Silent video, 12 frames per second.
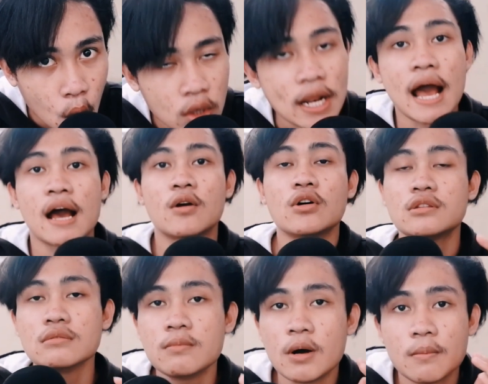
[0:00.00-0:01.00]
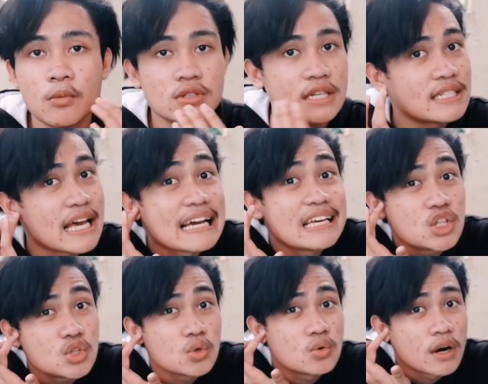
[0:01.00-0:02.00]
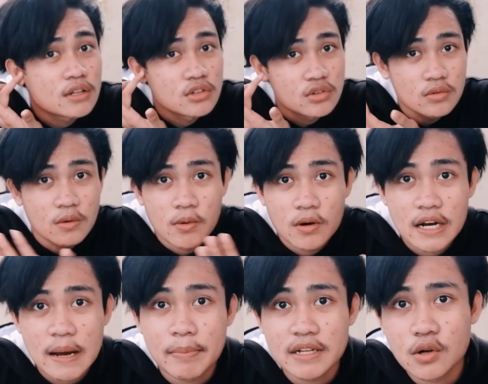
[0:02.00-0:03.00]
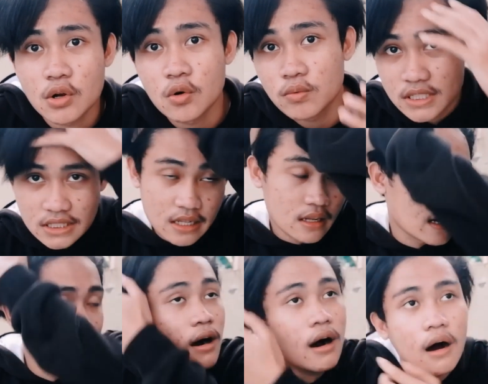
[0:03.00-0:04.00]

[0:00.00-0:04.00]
Nah, gue tuh mau bunyiin kayak gitu waktu itu, mau dapetin hollow whistle ya.